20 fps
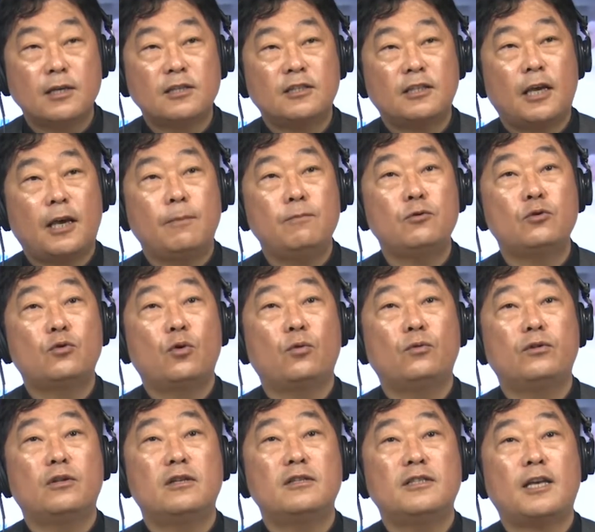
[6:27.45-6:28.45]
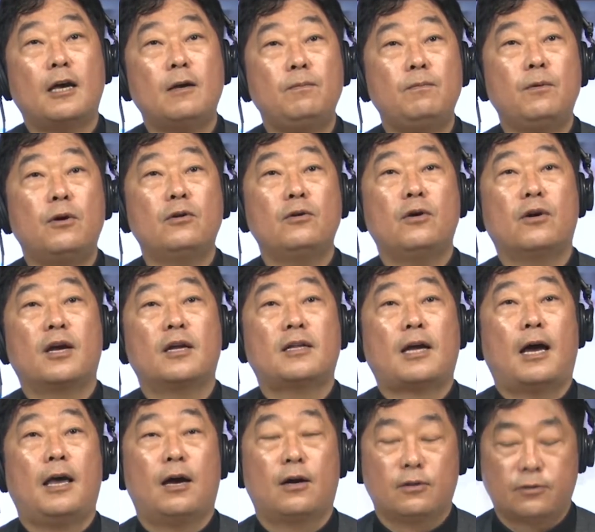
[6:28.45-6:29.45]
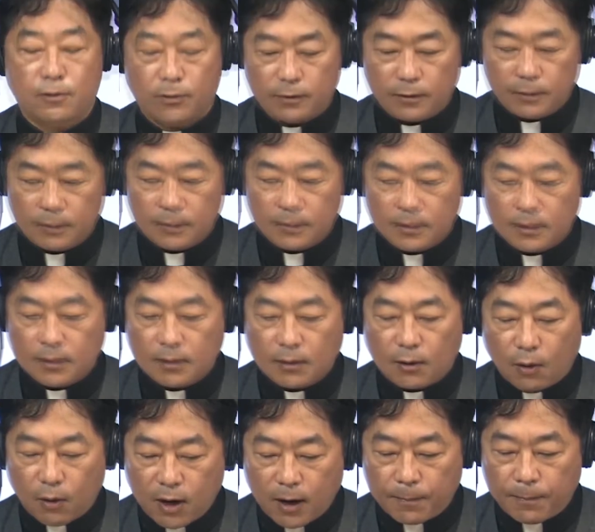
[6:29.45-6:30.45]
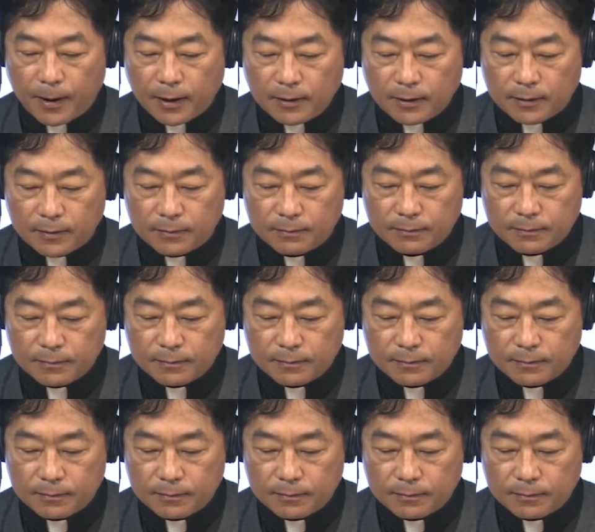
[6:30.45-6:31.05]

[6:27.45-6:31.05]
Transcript: 샘솟는 생명력의 다양성을 억압하는